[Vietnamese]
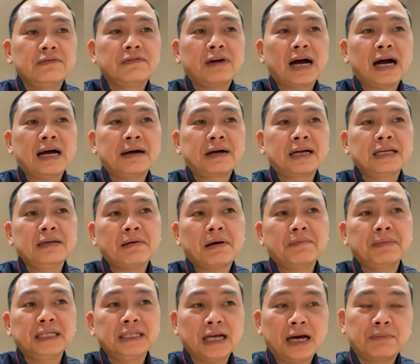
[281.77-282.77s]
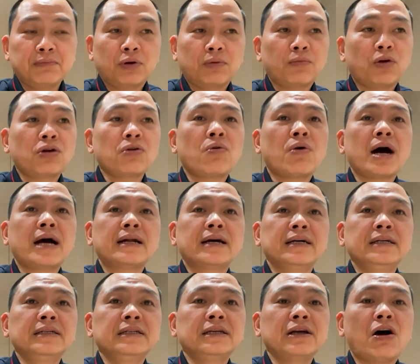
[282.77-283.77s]
và khi mà mình nhận một món quà
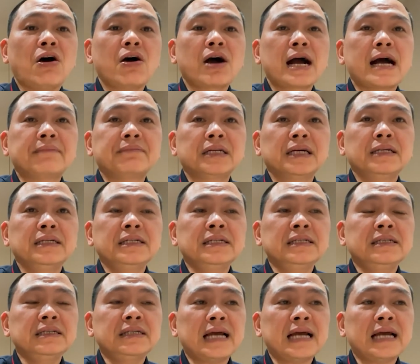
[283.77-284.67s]
đấy thì họ cảm thấy